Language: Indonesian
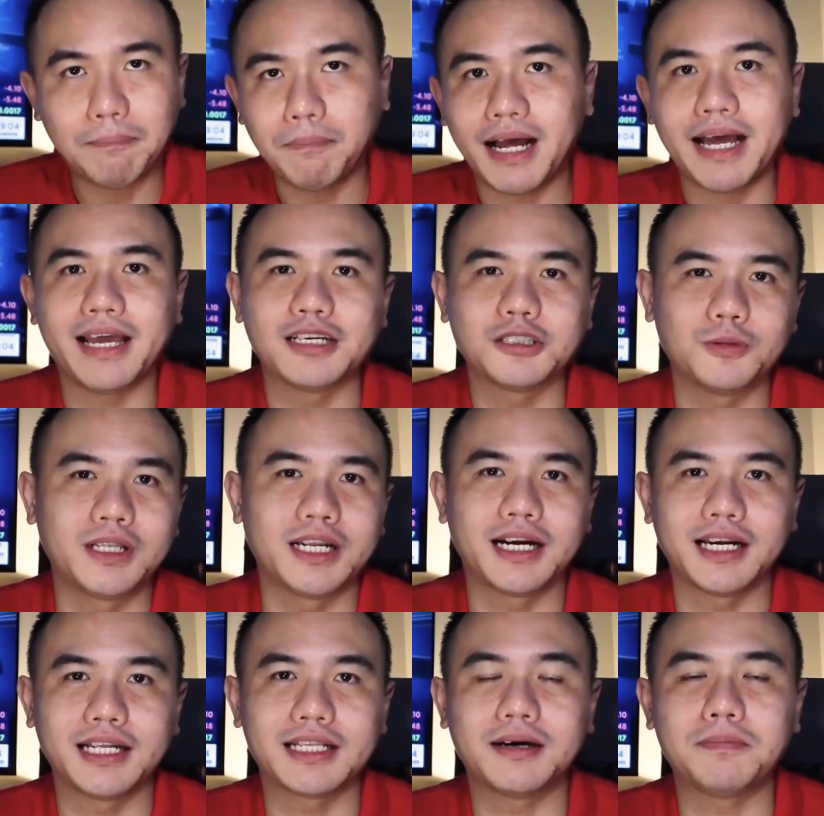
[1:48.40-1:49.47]
apa yang
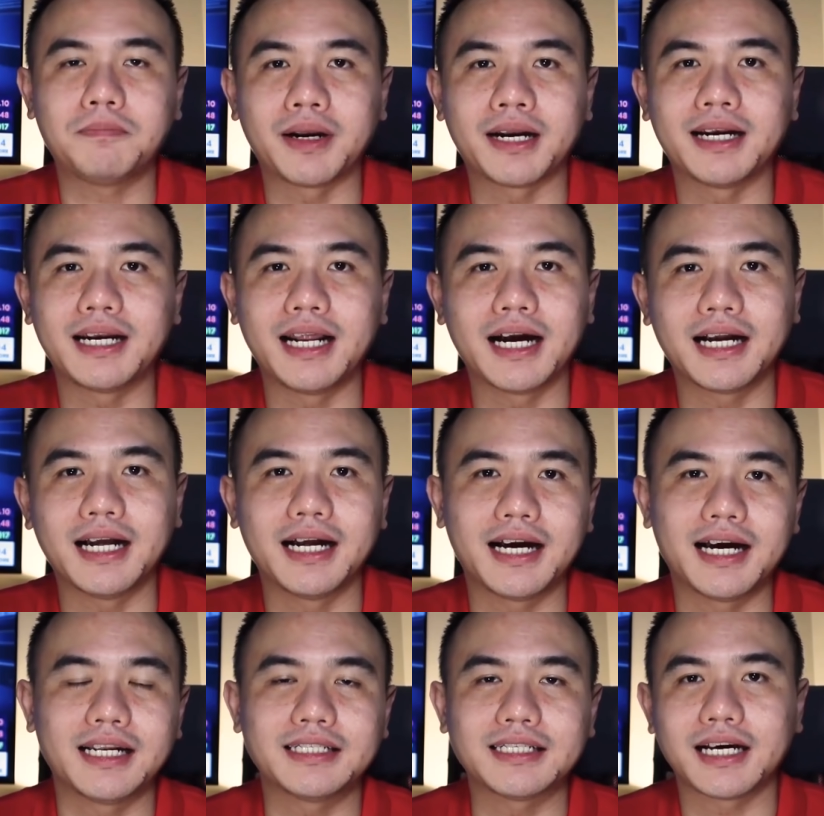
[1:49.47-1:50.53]
sebenarnya kita
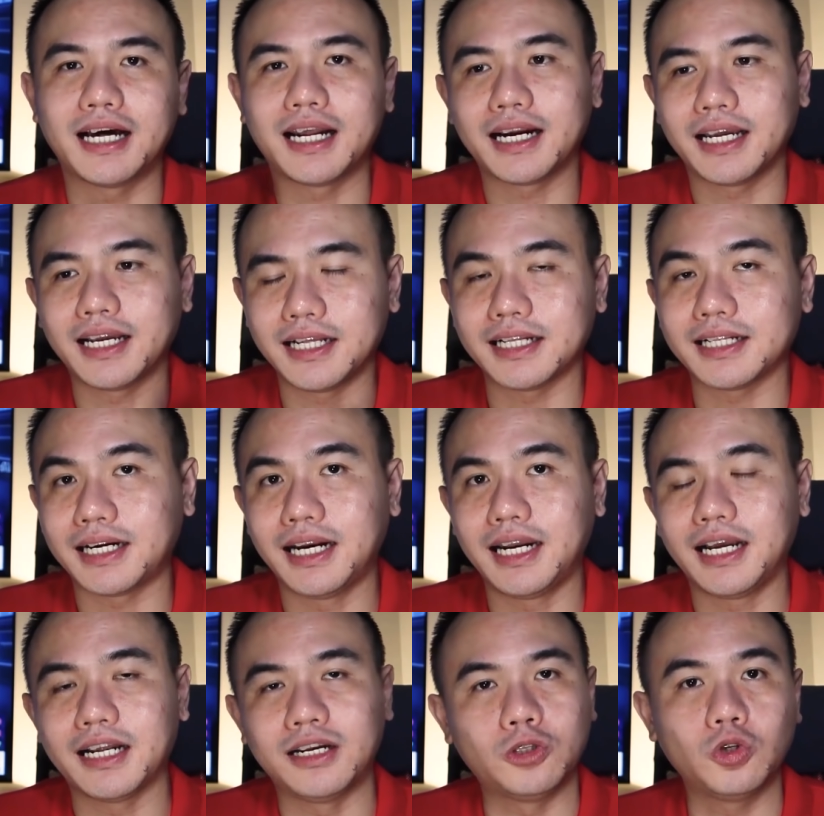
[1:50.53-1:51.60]
perdagangkan sekarang yang kita
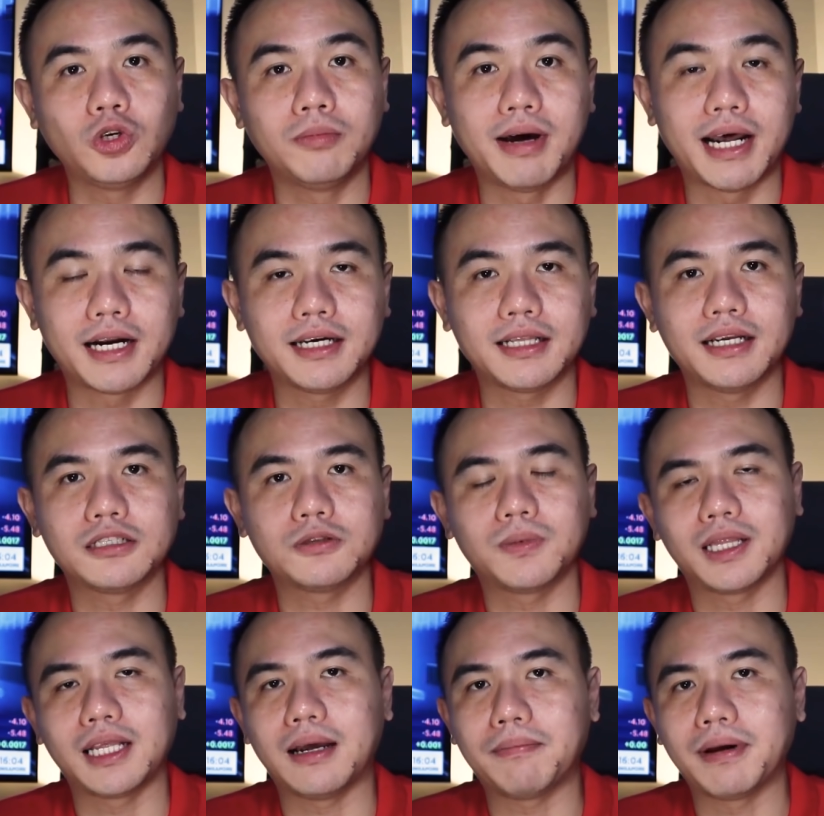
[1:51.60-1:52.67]
tradingkan itu di market yang
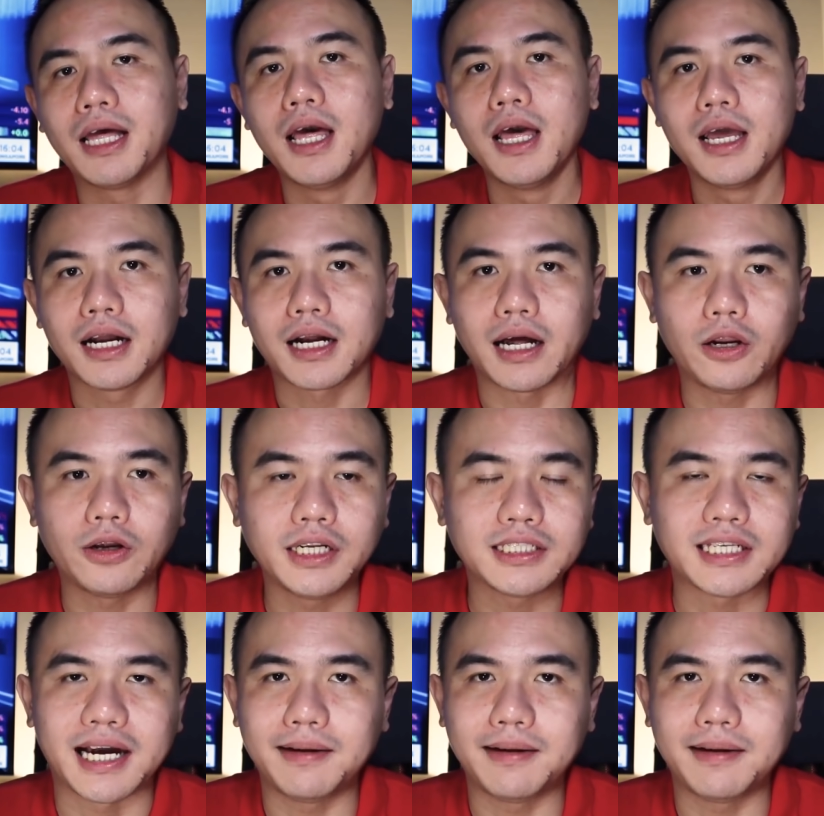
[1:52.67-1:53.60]
seperti apa. Kalau di